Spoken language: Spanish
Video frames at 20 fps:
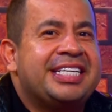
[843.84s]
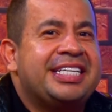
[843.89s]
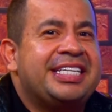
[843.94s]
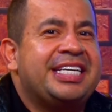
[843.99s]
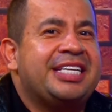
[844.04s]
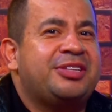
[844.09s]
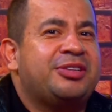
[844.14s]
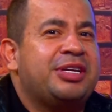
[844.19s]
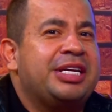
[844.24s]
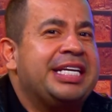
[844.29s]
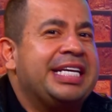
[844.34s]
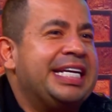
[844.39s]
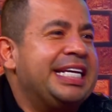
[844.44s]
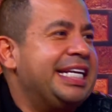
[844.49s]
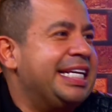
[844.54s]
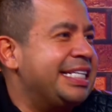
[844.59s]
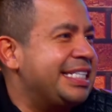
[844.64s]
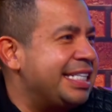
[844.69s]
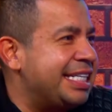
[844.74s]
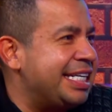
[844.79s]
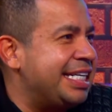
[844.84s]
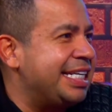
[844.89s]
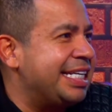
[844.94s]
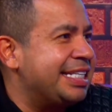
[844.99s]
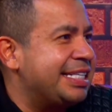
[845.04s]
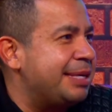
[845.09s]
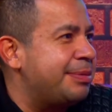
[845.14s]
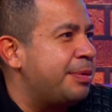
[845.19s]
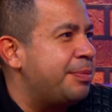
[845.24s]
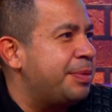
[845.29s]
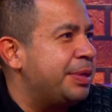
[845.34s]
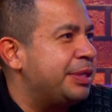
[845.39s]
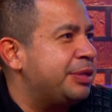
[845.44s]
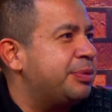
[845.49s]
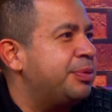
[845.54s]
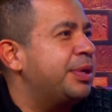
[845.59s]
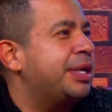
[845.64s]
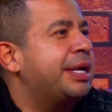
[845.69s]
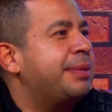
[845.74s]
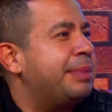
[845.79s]
Y entonces en ese
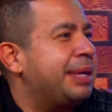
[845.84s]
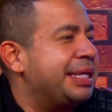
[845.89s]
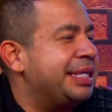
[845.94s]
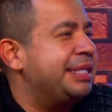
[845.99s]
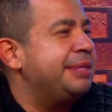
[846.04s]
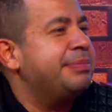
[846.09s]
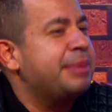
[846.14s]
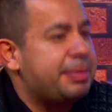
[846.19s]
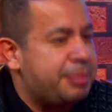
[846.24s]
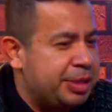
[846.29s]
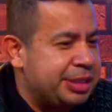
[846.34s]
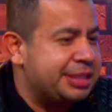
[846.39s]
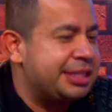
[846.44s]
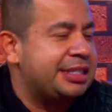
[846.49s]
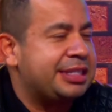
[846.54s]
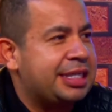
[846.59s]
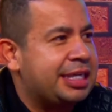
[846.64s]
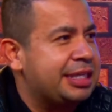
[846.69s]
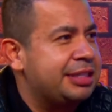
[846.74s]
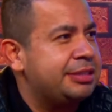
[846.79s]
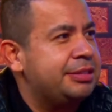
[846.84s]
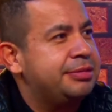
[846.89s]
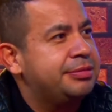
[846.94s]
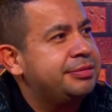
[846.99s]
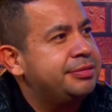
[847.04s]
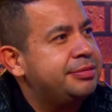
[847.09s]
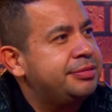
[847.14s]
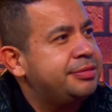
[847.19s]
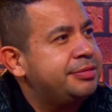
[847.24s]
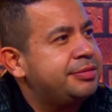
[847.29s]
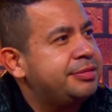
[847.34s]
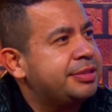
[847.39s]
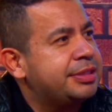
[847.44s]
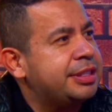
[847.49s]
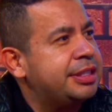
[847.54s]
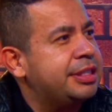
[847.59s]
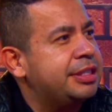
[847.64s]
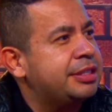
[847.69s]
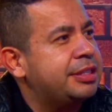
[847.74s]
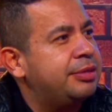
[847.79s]
momento fue que Martín me muestra esta canción,
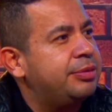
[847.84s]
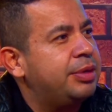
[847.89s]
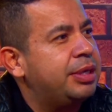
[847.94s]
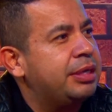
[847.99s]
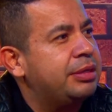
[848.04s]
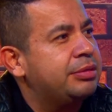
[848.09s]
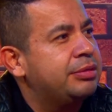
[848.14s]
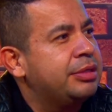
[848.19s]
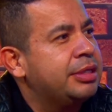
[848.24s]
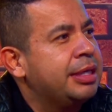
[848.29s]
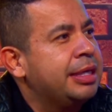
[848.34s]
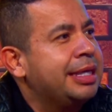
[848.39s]
en ese vuelo.